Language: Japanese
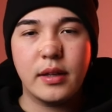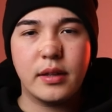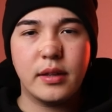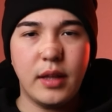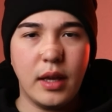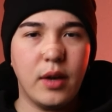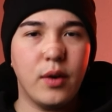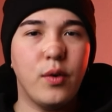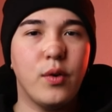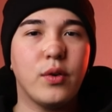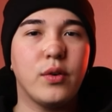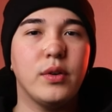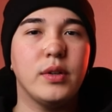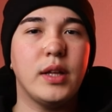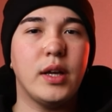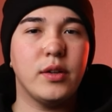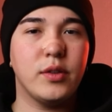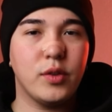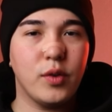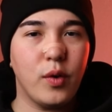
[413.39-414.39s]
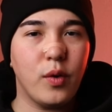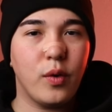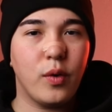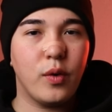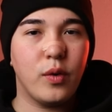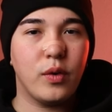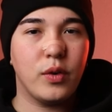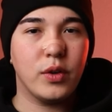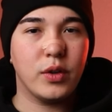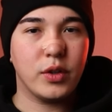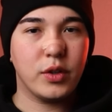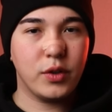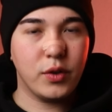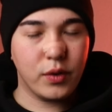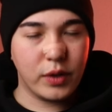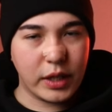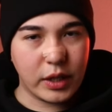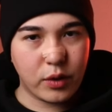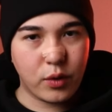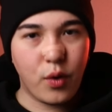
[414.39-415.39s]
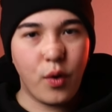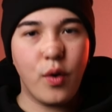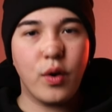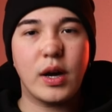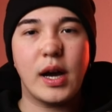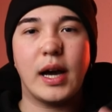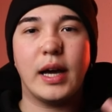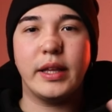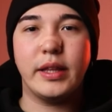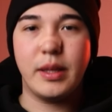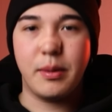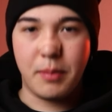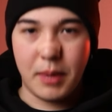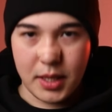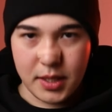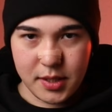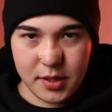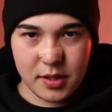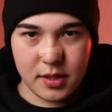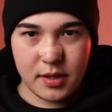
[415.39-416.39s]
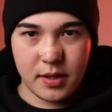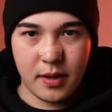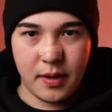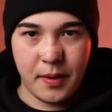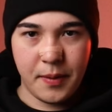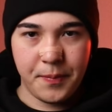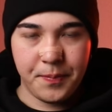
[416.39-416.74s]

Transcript: で行うと、より効果が出ます。